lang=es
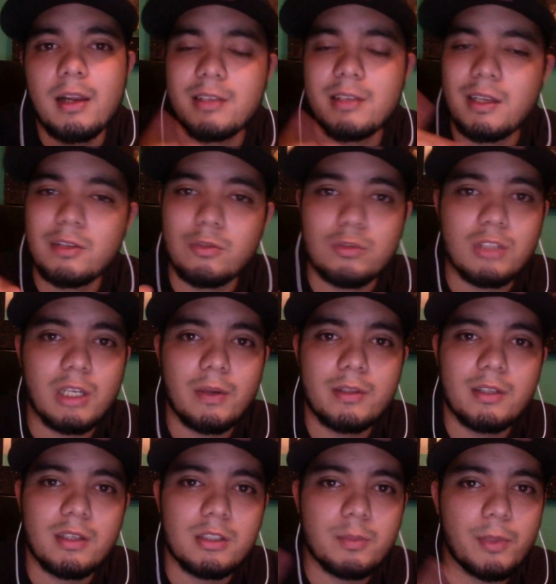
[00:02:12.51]
así que
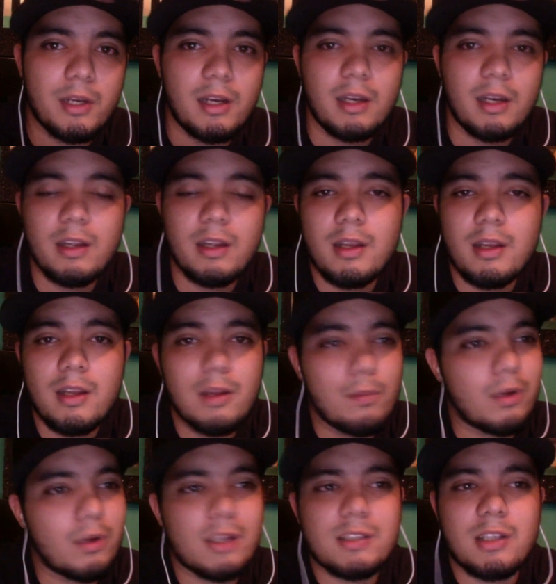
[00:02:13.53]
suscríbanse, espérenla,
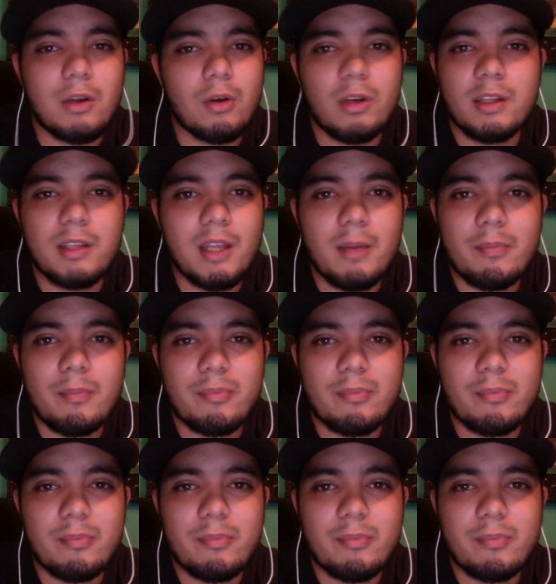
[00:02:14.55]
porque esta rolita